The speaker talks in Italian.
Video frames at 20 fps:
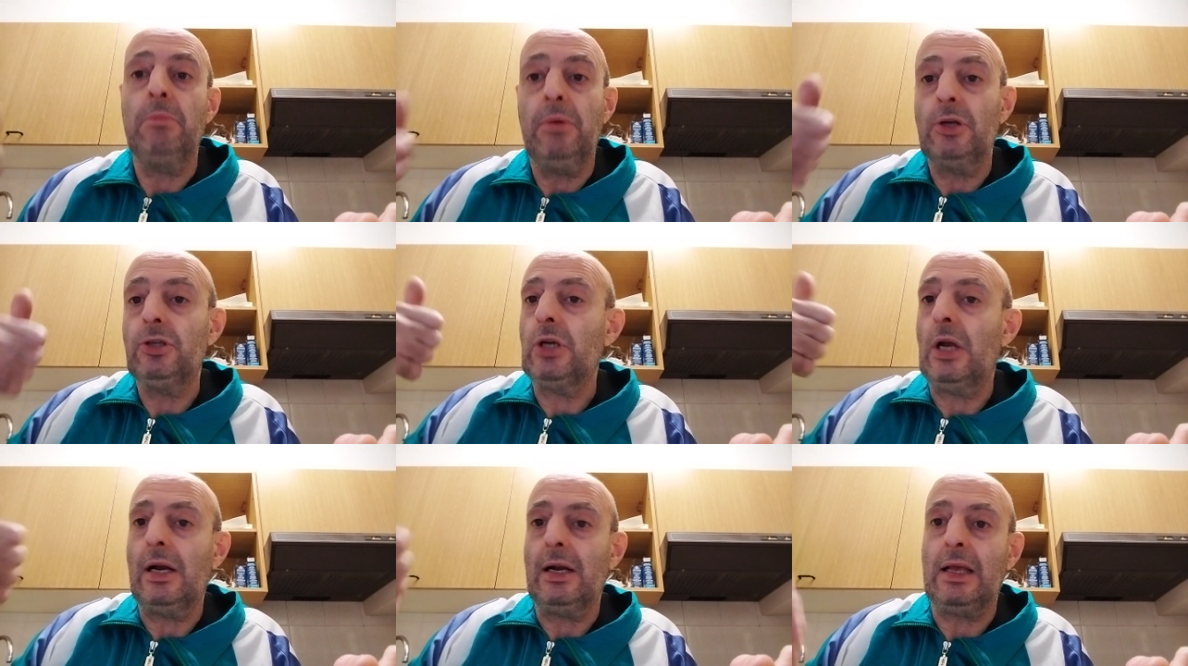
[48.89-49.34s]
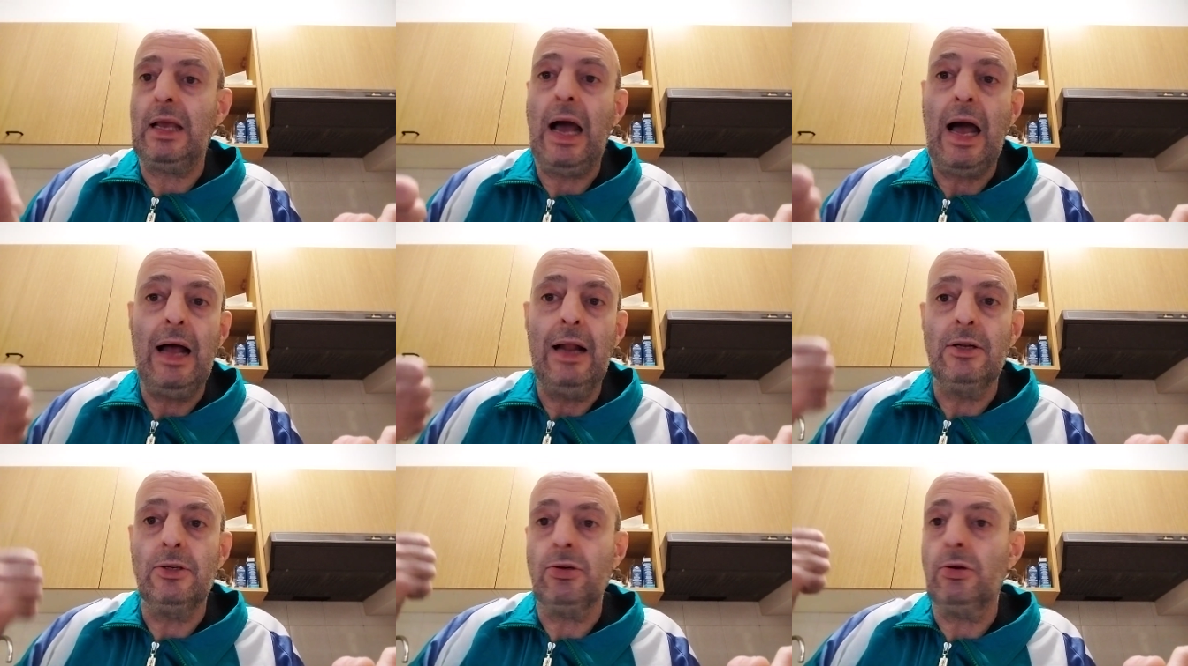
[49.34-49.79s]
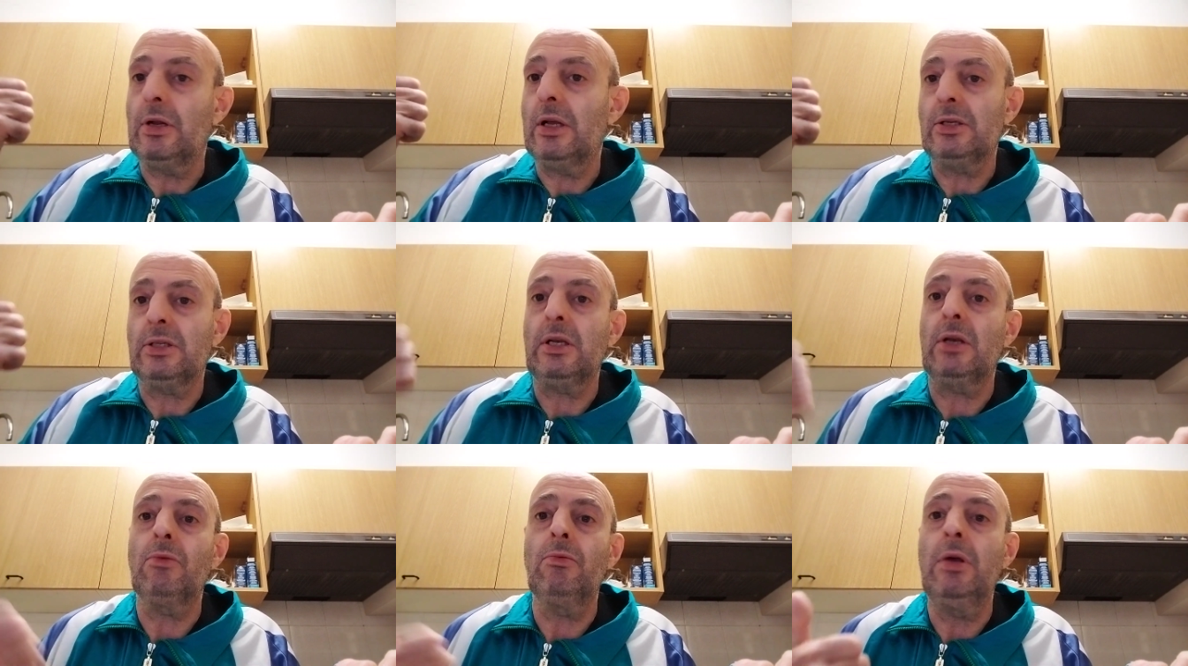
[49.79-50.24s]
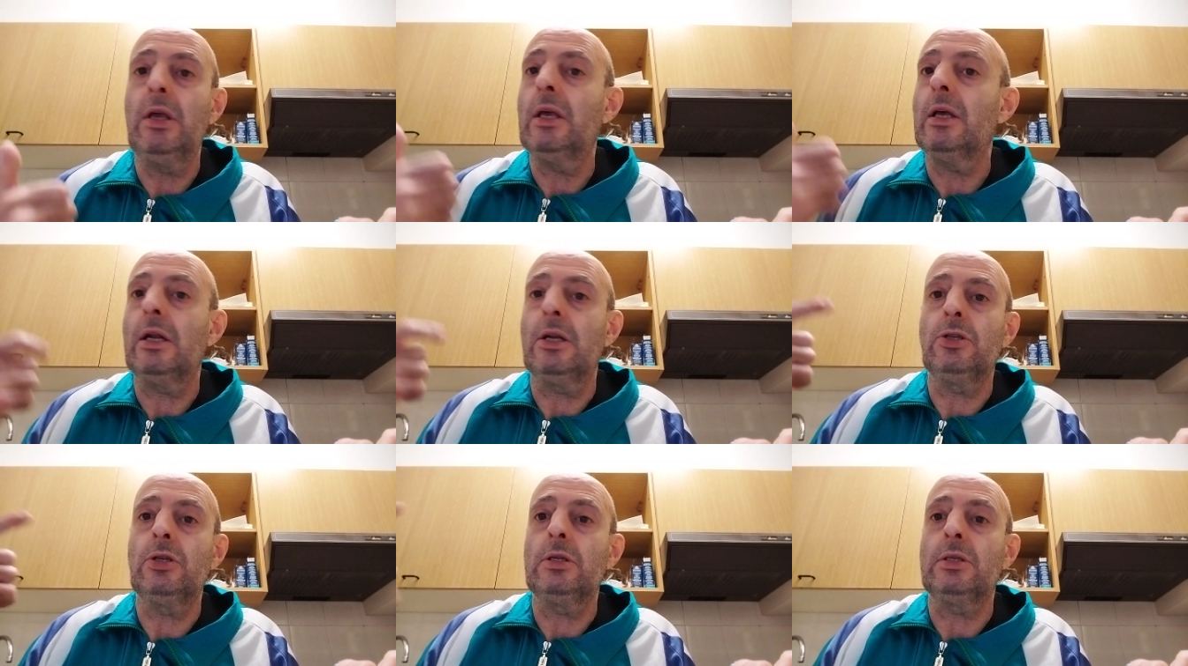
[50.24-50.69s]
poi c'è il calcio da
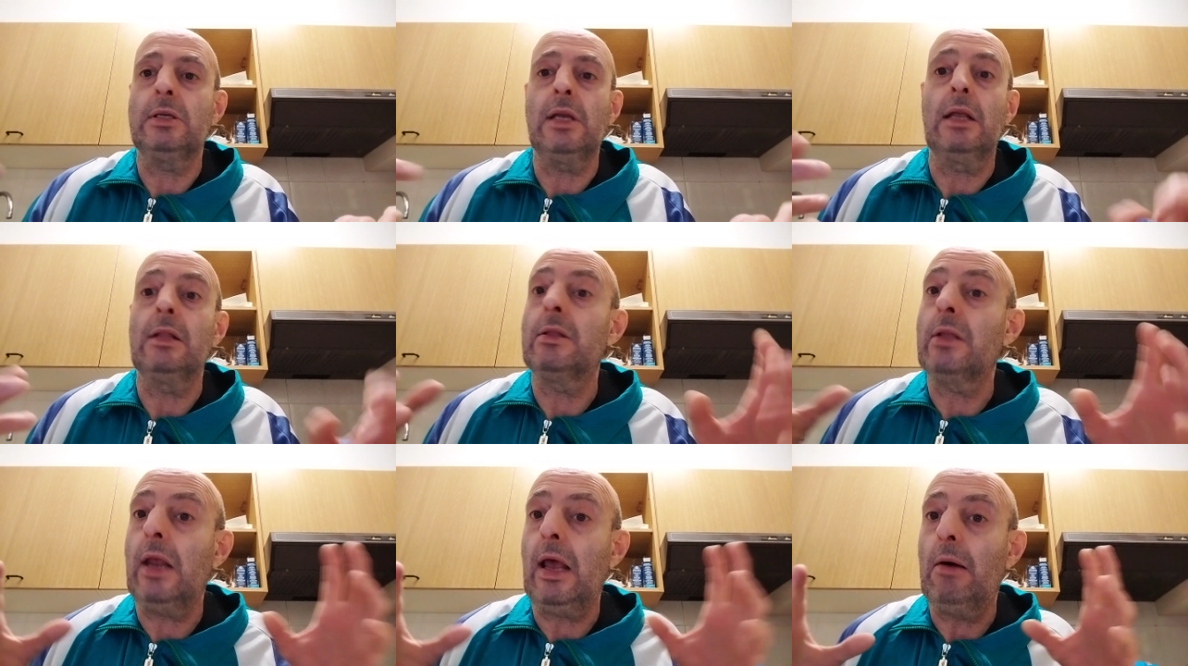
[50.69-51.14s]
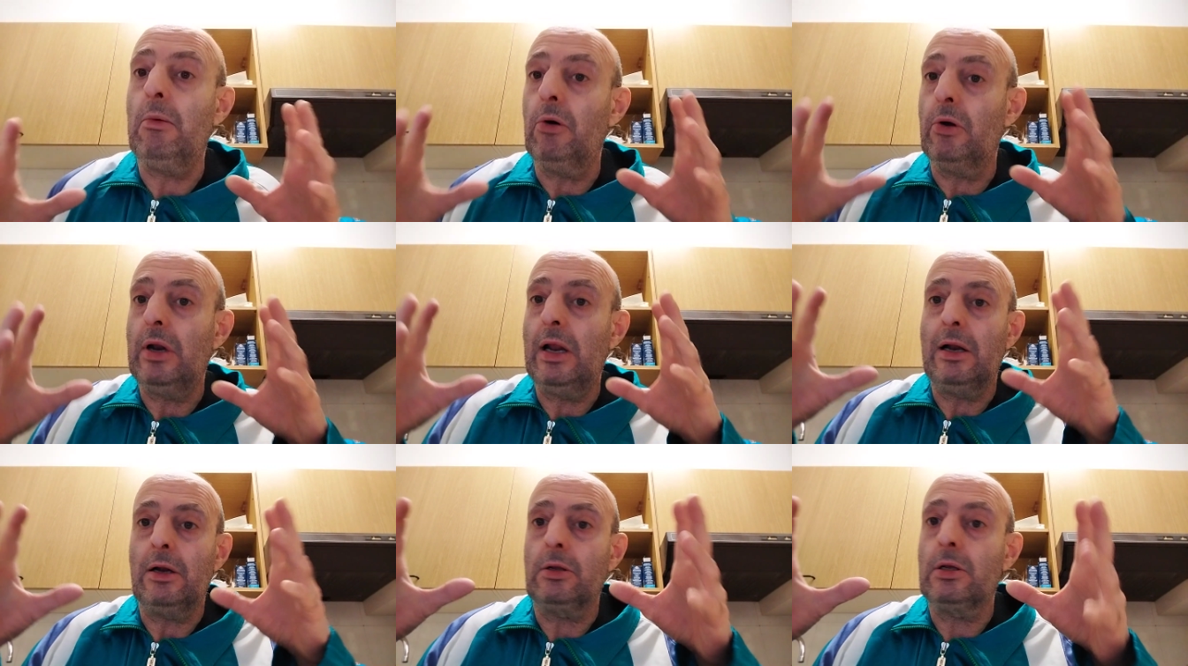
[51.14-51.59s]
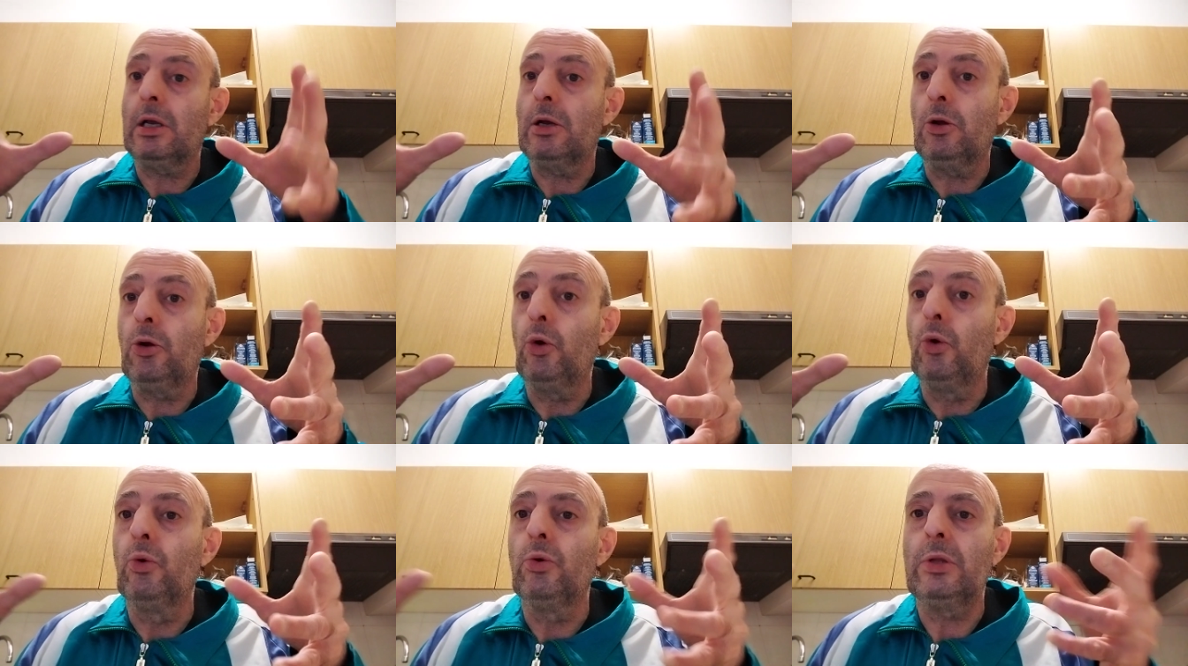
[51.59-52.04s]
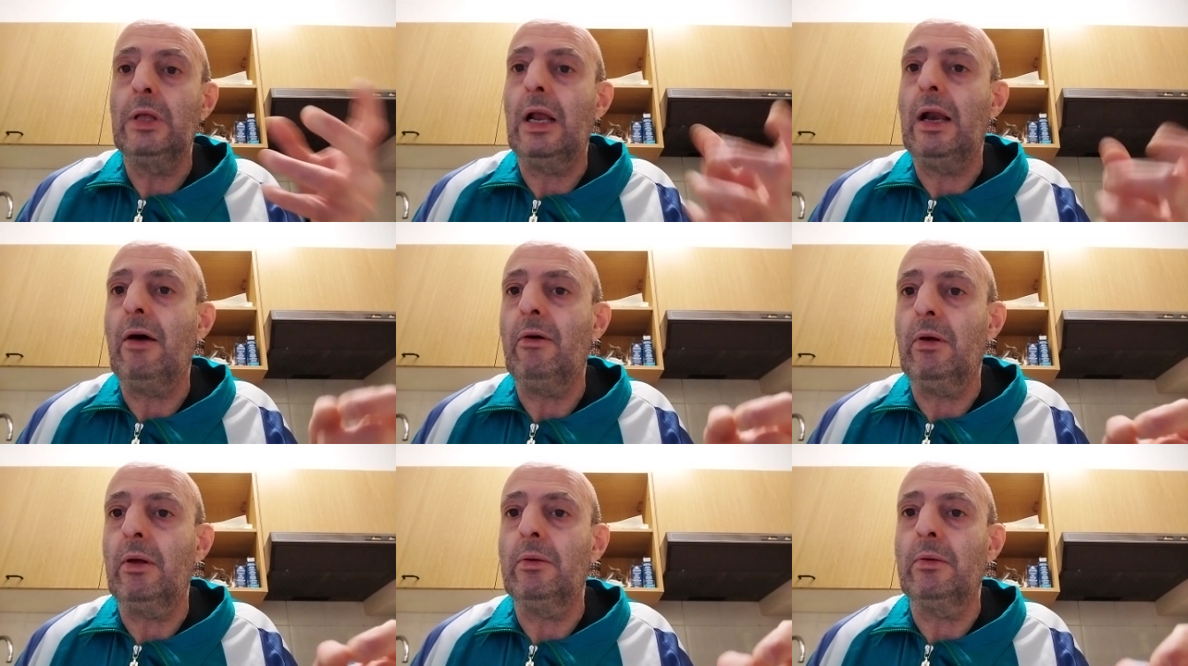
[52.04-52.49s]
seguire, cioè sì, entriamo nel clou
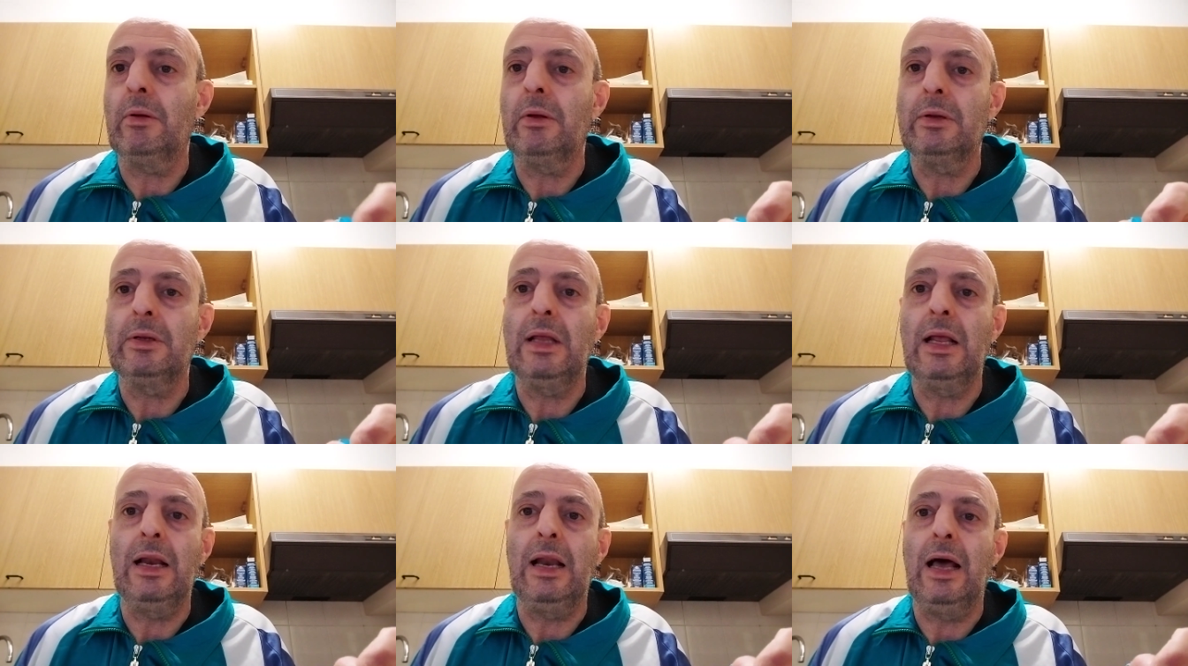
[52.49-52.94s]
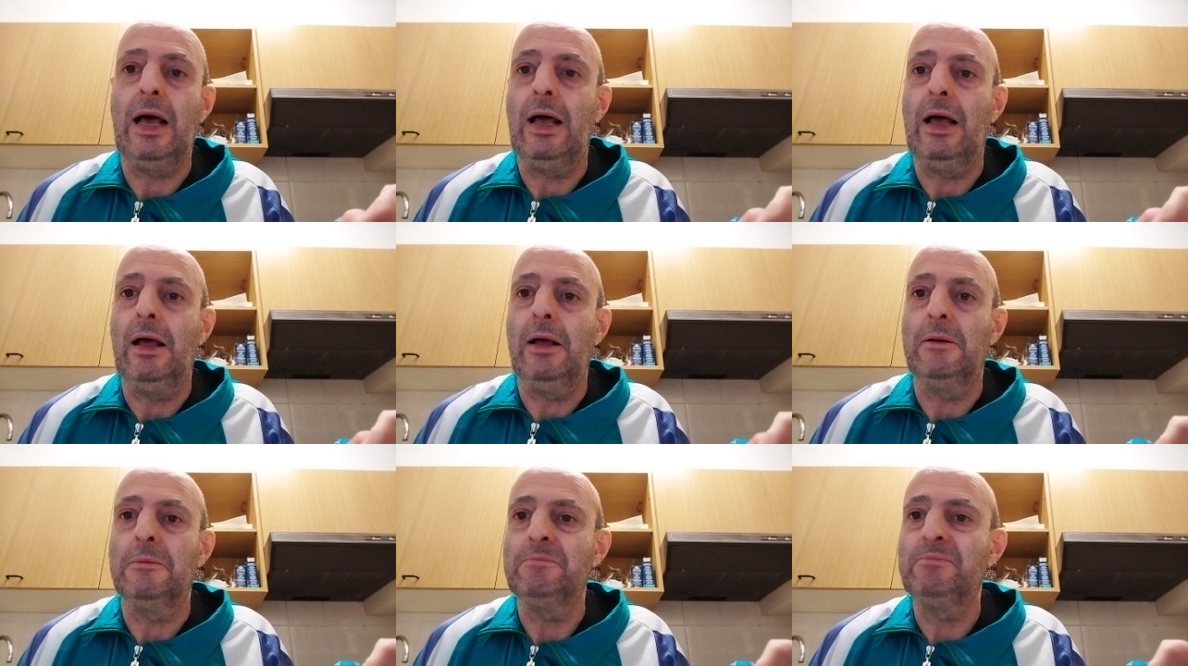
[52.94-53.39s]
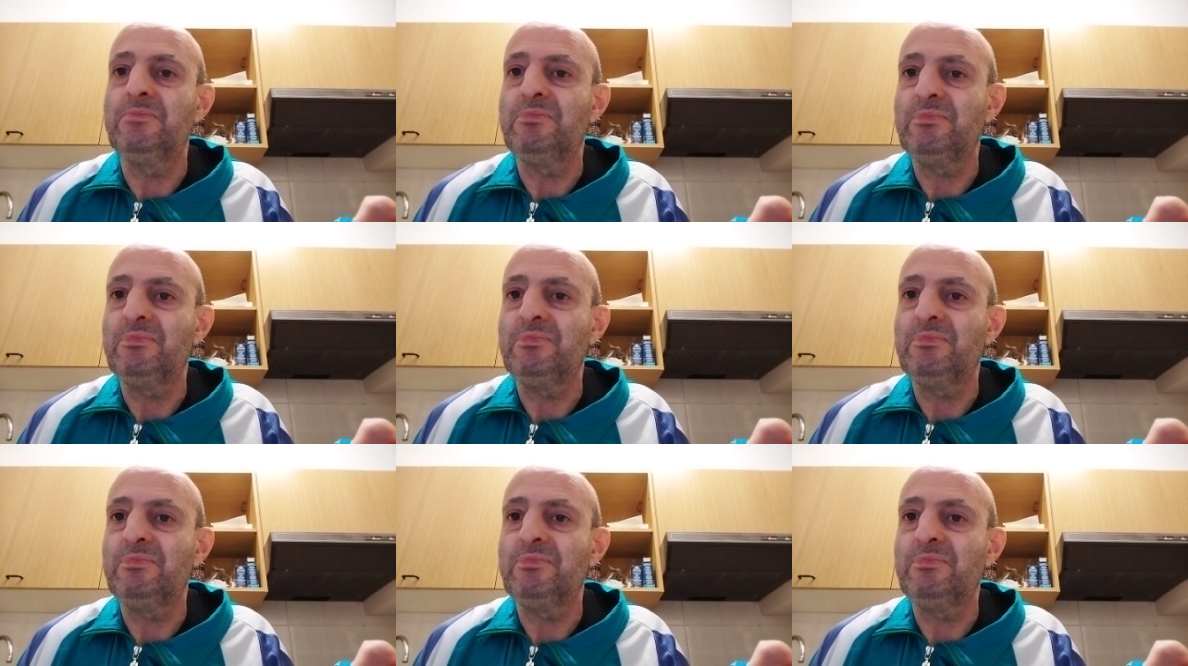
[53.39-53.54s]
della, della,